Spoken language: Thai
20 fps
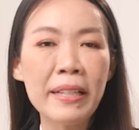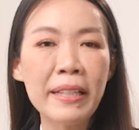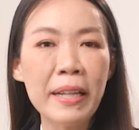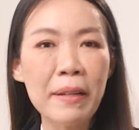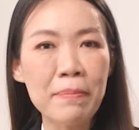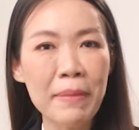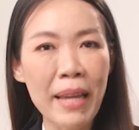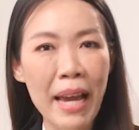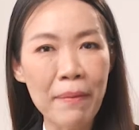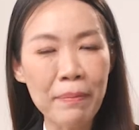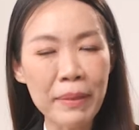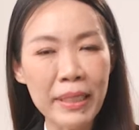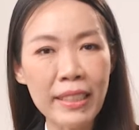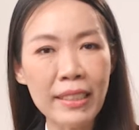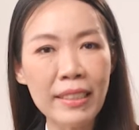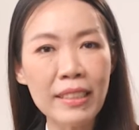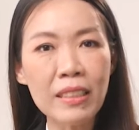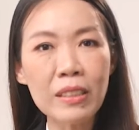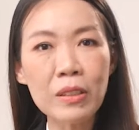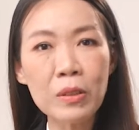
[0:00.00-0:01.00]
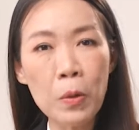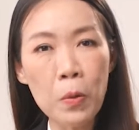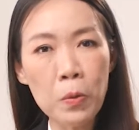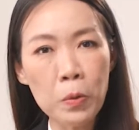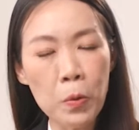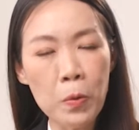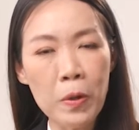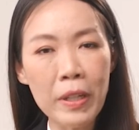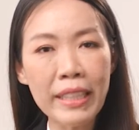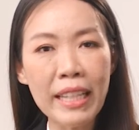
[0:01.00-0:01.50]
คำถามคือทุก
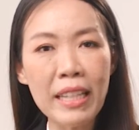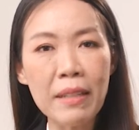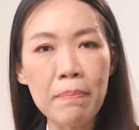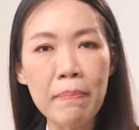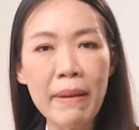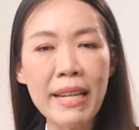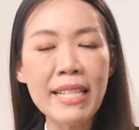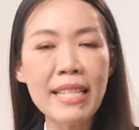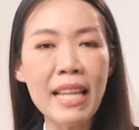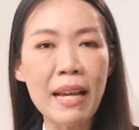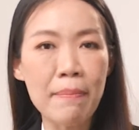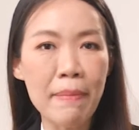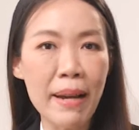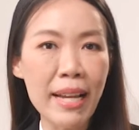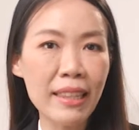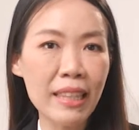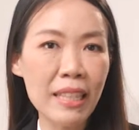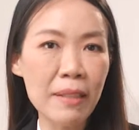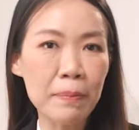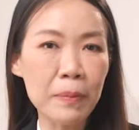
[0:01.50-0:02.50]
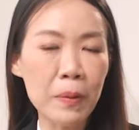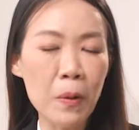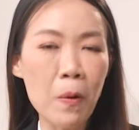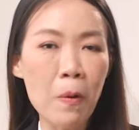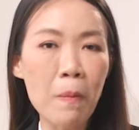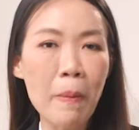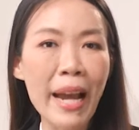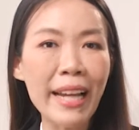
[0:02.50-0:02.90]
ธุรกิจไม่สามารถเติบโต